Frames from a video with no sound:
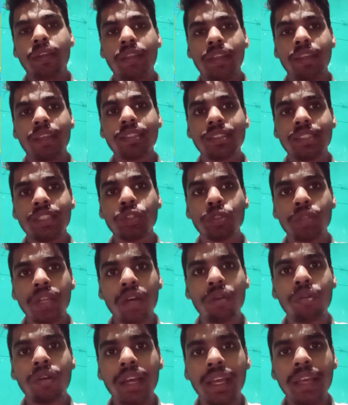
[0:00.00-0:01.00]
किससे जुड़ा
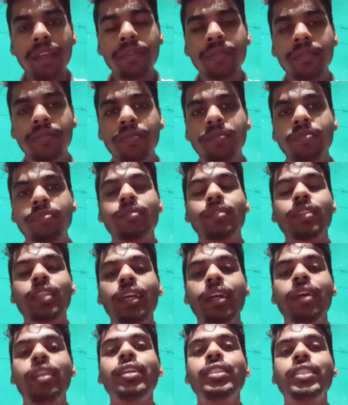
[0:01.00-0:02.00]
हुआ है
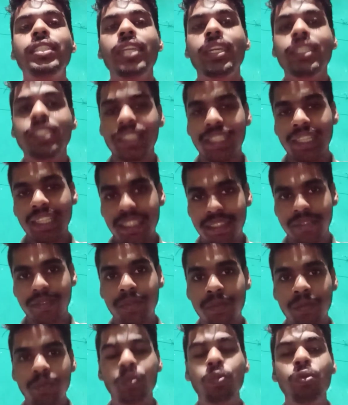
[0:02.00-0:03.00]
रशिया से
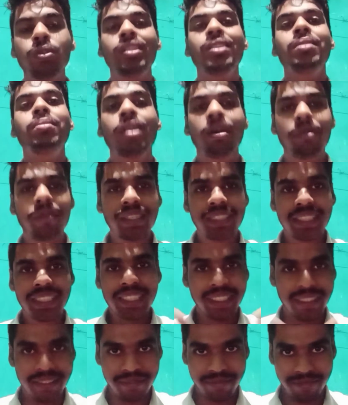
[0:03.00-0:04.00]
पुतिन बाबा से
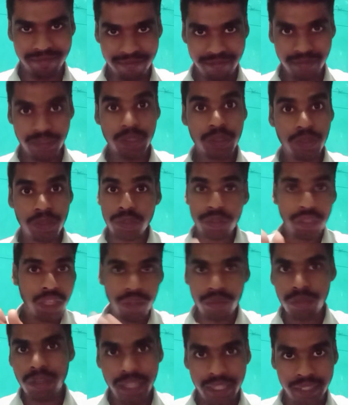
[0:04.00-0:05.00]
जुड़ा
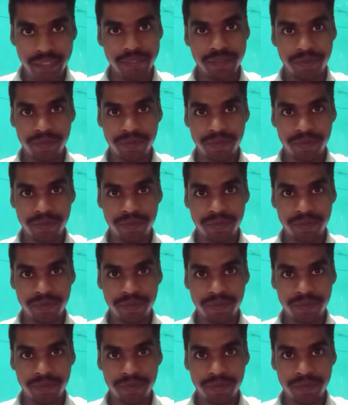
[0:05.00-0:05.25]
हुआ है